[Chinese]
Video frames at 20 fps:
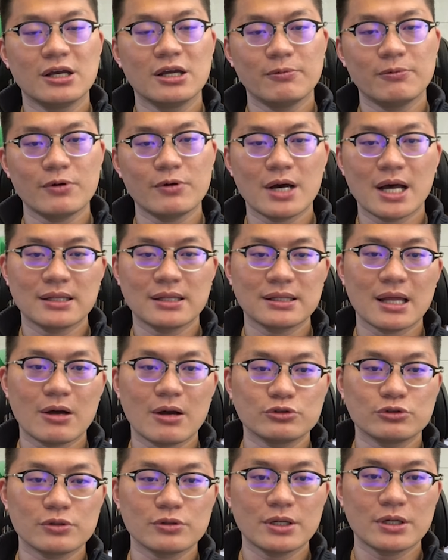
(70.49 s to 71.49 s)
不然
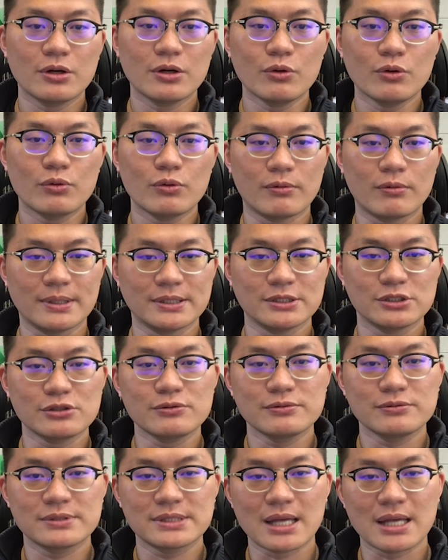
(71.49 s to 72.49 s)
到最后我们
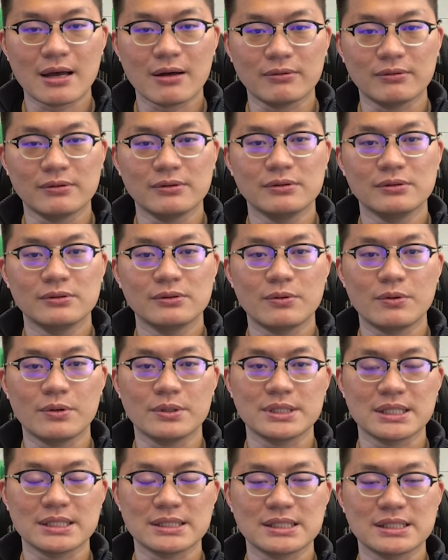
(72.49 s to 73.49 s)
铸造或
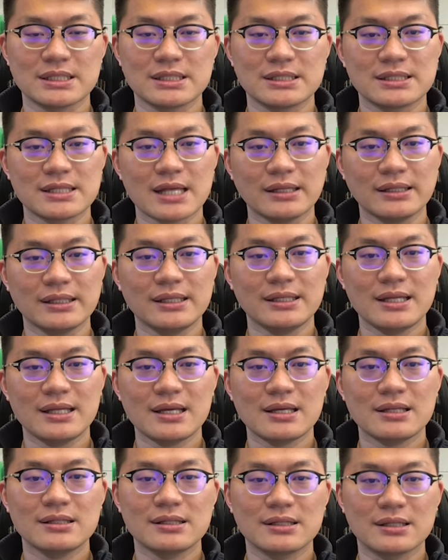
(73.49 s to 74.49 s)
者是 3D
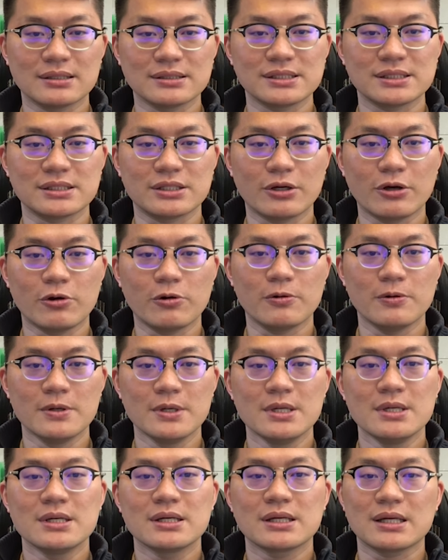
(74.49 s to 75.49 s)
电影的时候
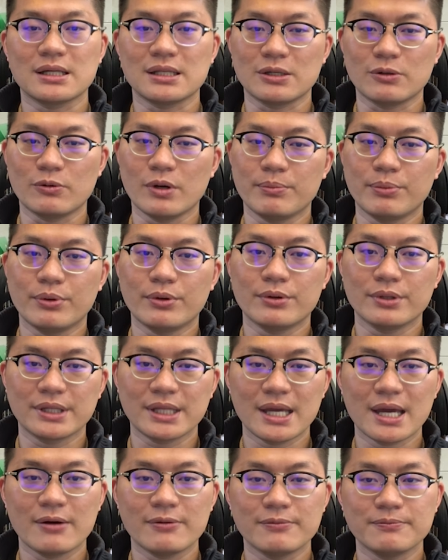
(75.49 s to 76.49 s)
可能会破
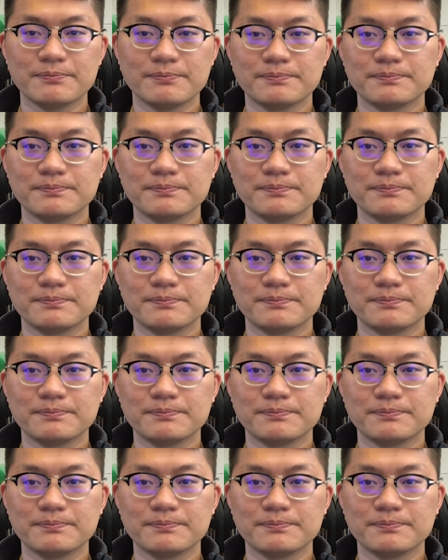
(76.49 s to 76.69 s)
掉，